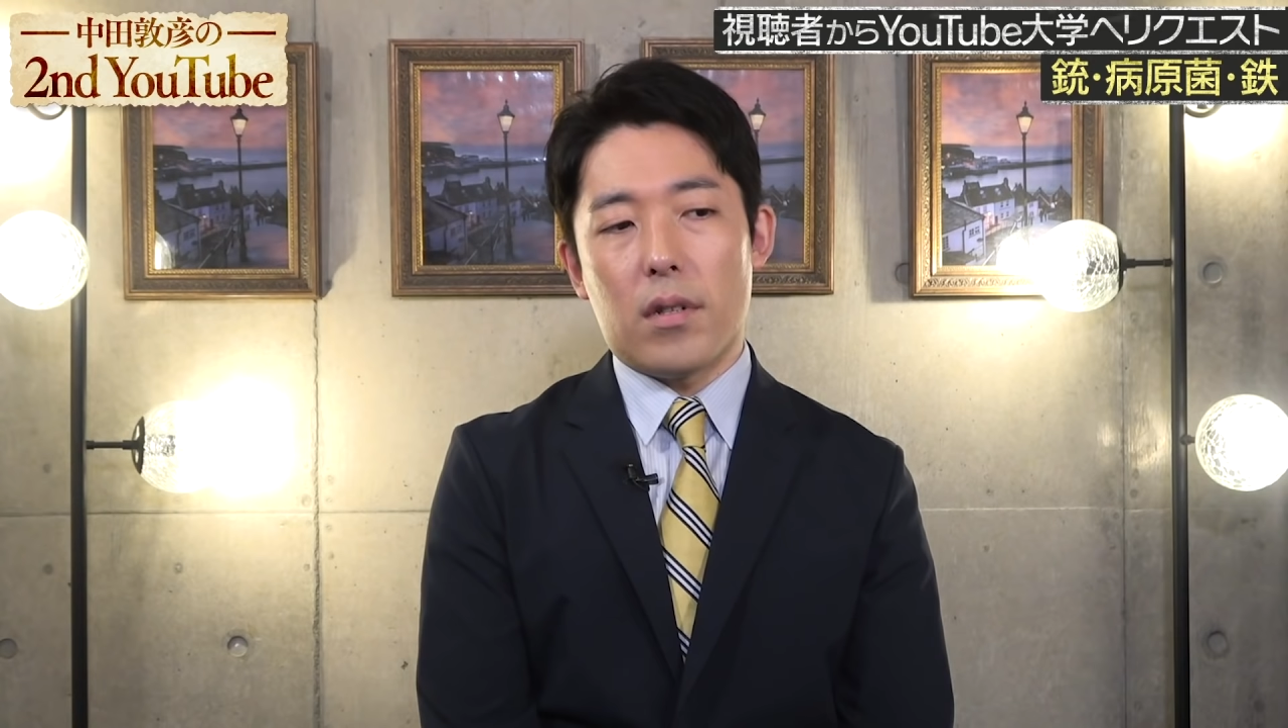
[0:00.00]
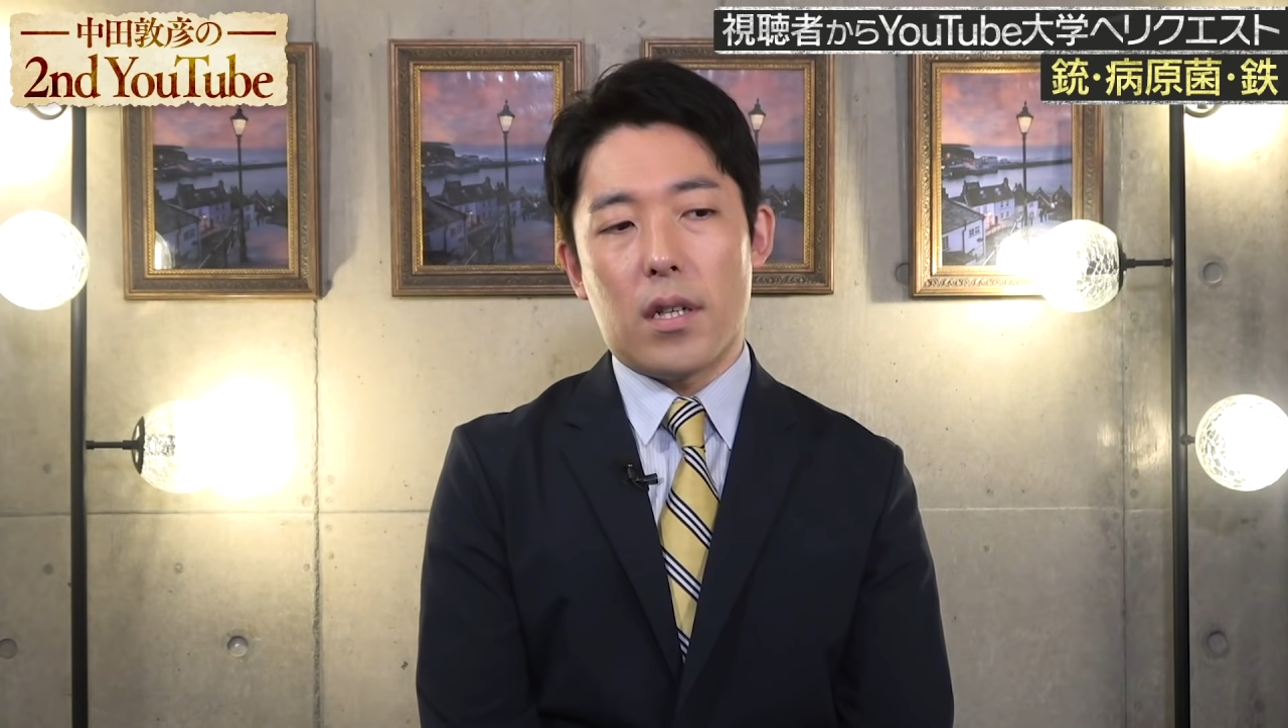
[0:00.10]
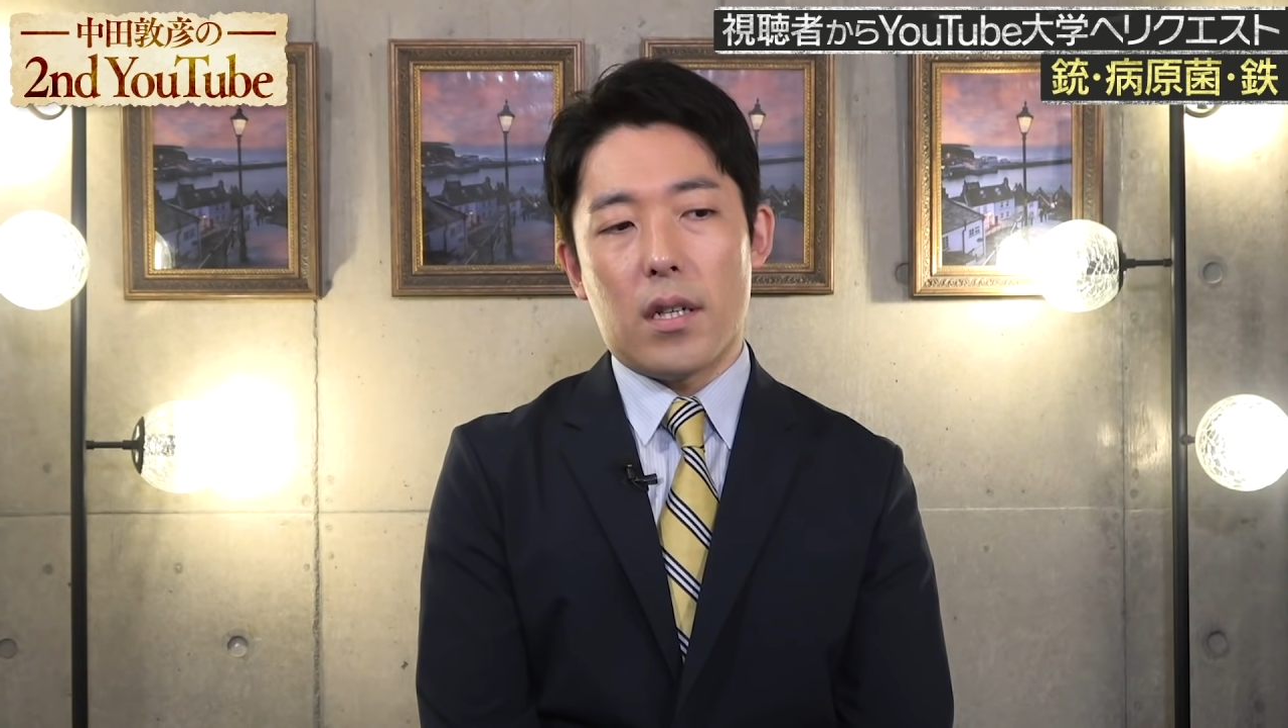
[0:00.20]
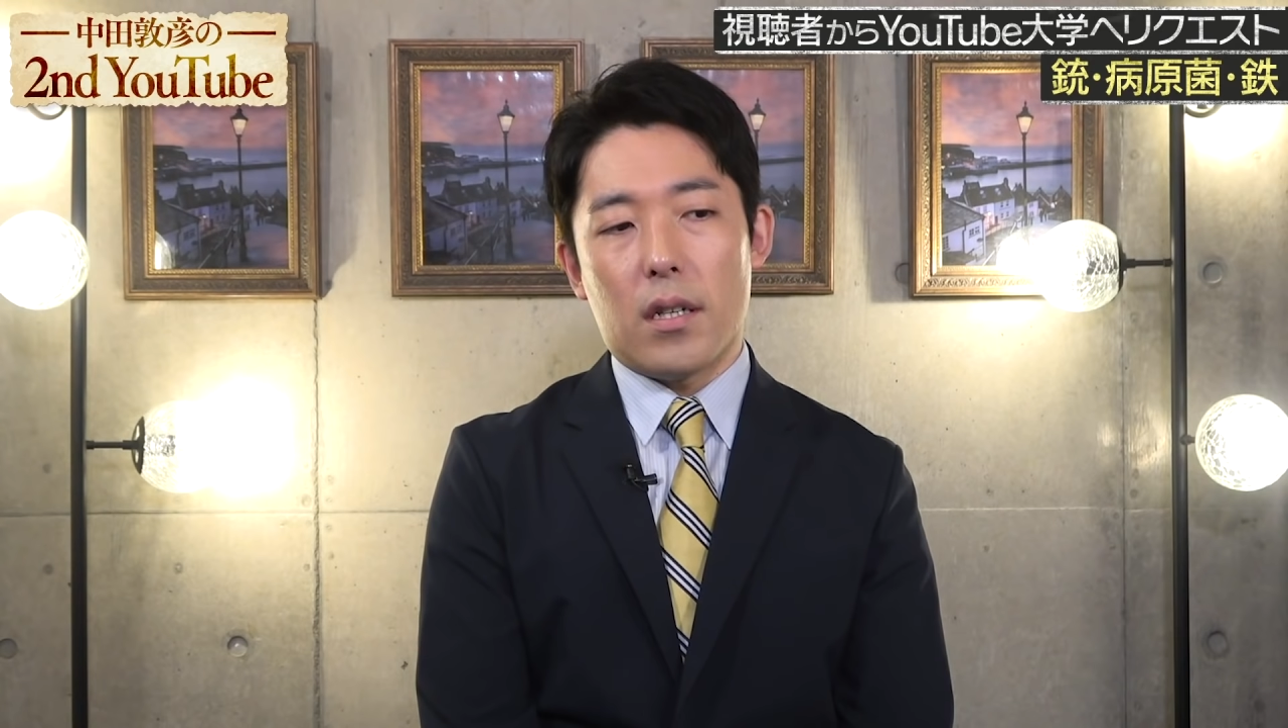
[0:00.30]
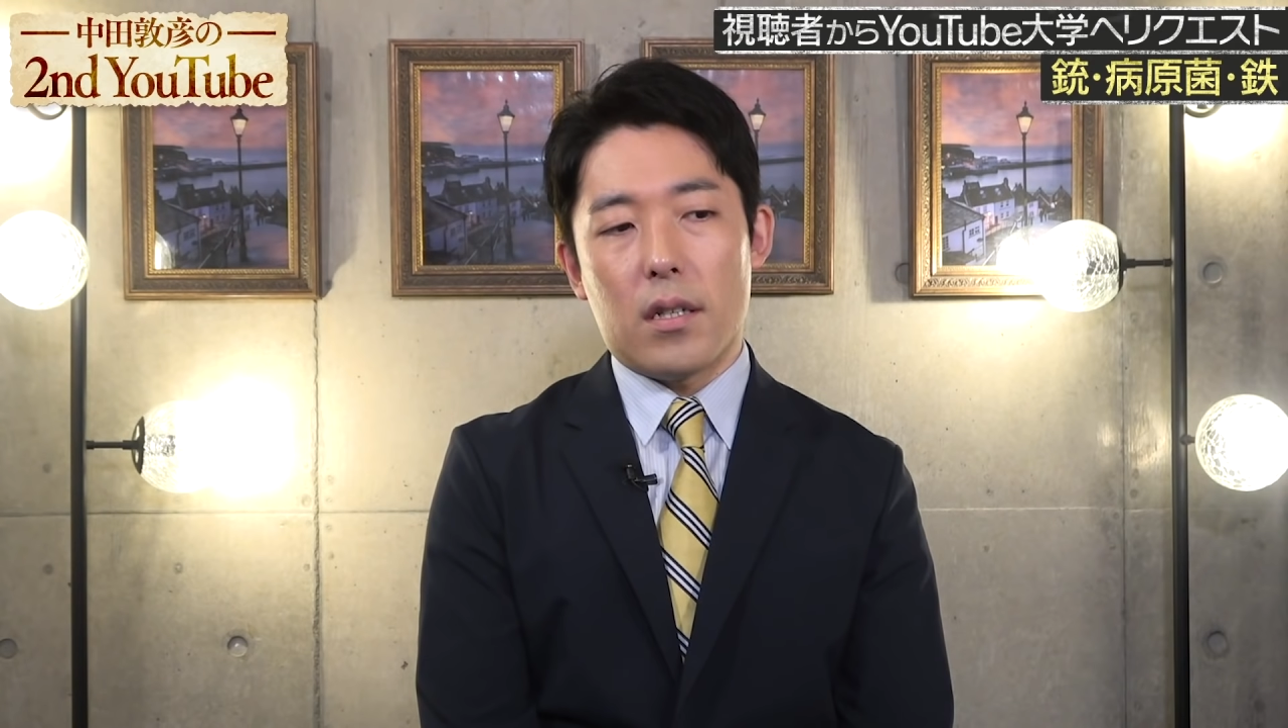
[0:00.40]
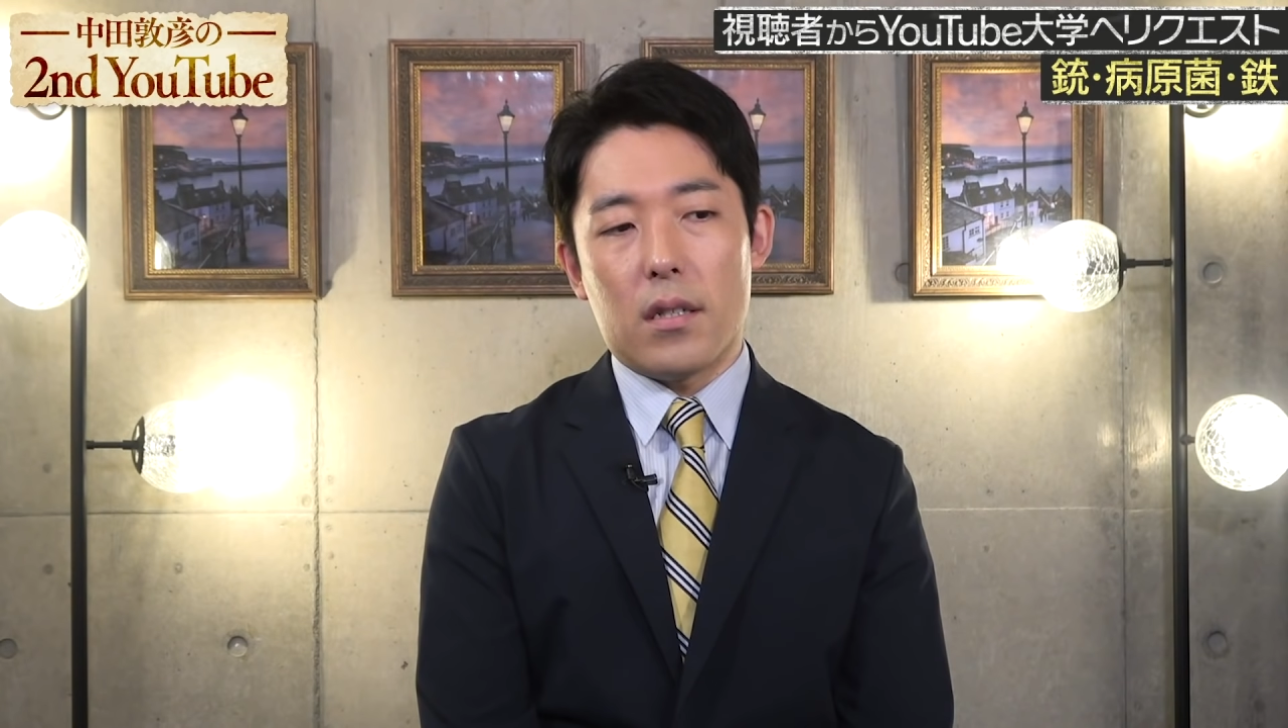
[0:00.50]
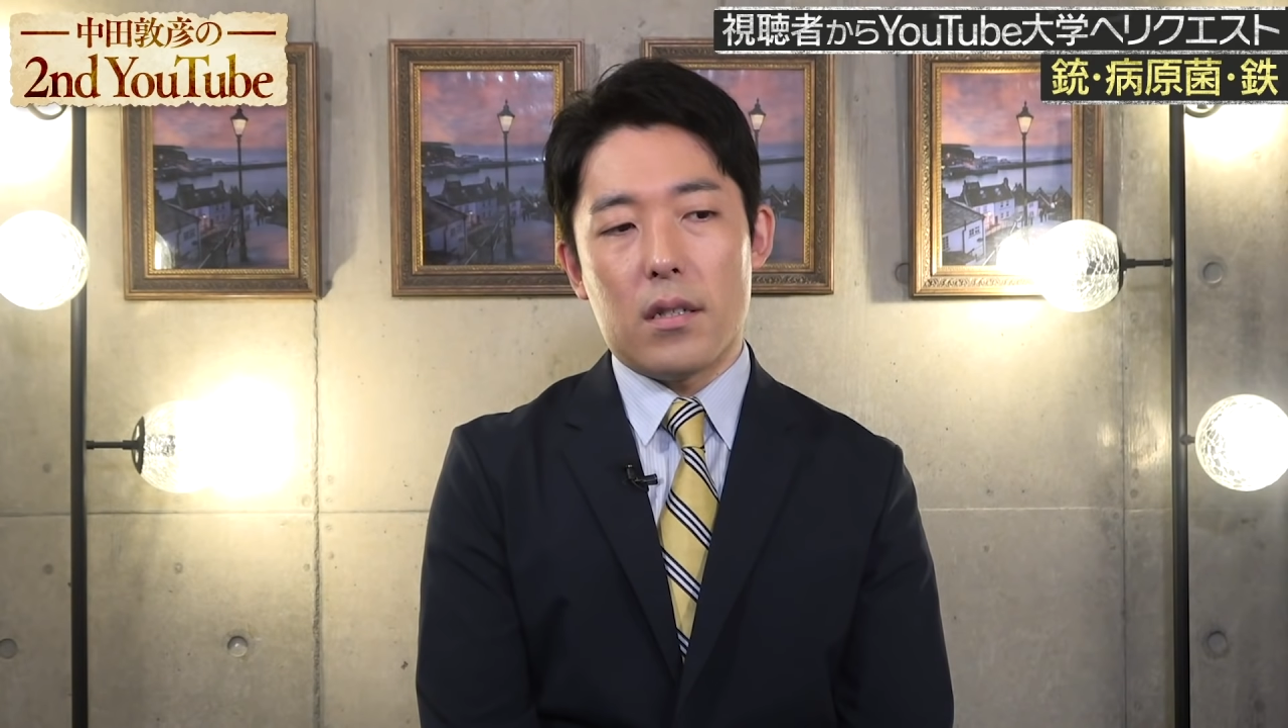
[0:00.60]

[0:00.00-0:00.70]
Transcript: ね